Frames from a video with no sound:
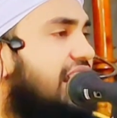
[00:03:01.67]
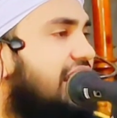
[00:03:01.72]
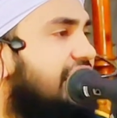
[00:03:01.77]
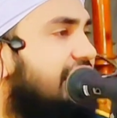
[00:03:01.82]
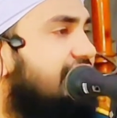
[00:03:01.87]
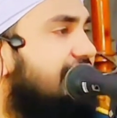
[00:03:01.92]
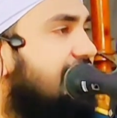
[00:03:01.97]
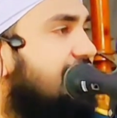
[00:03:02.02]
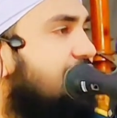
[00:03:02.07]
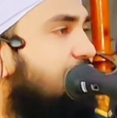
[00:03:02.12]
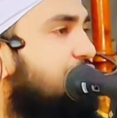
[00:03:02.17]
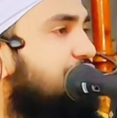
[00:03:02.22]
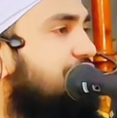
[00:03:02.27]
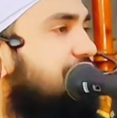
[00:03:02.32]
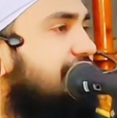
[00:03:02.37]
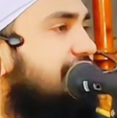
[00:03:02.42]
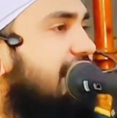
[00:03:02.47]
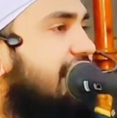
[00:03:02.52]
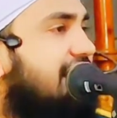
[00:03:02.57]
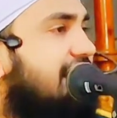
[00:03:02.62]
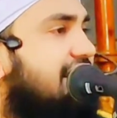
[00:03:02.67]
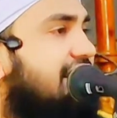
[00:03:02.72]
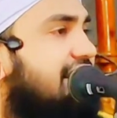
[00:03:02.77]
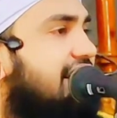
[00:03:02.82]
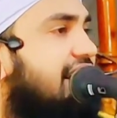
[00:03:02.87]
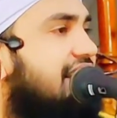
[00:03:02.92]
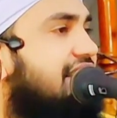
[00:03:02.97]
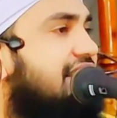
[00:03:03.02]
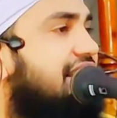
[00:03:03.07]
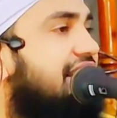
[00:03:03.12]
আল্লাহ তার রশিকে আস্তে
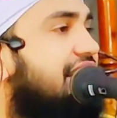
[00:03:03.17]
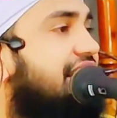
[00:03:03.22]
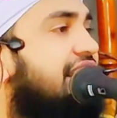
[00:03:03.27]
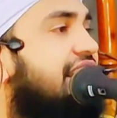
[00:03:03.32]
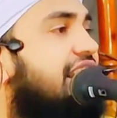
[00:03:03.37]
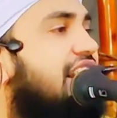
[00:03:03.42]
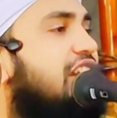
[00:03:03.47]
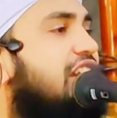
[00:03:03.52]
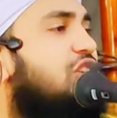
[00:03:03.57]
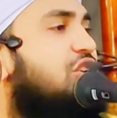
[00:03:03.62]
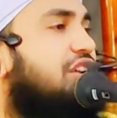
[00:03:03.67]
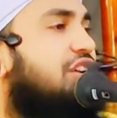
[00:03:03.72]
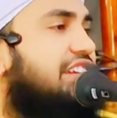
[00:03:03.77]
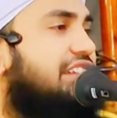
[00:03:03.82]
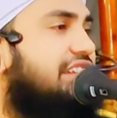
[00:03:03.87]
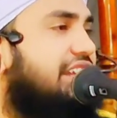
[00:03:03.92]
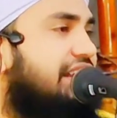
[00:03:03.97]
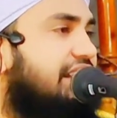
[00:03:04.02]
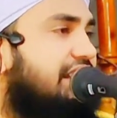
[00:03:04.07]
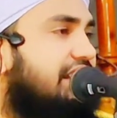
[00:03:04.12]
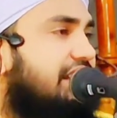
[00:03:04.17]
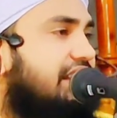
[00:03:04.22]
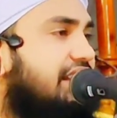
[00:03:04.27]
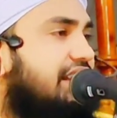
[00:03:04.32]
আস্তে ঢিল করে দেন